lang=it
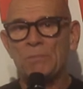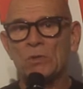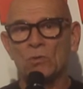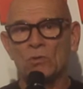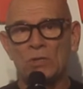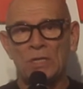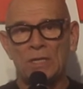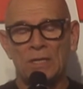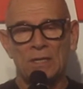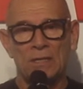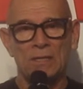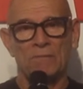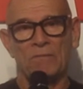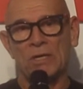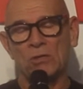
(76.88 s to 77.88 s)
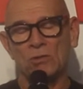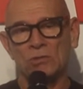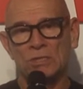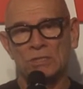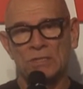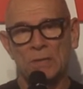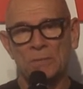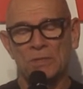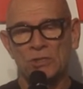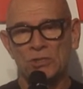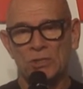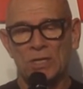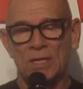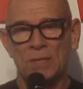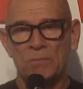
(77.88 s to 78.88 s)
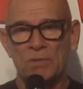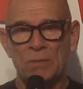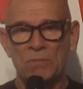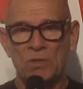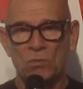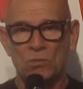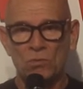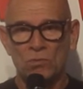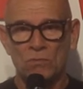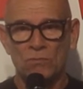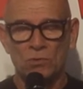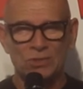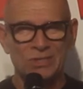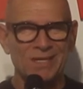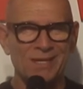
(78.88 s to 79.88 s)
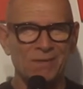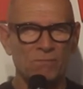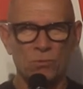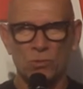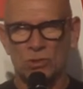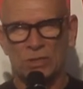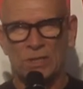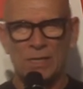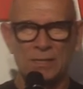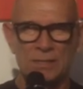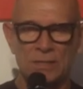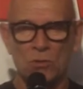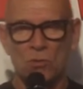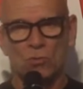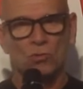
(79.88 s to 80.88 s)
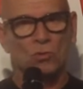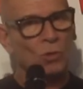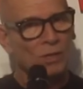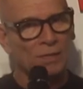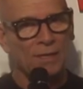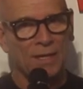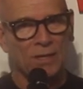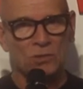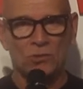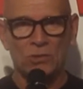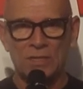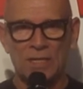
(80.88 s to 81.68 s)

pionieri del vecchio sistema digitale PM1, forse il, forse il secondo o il terzo in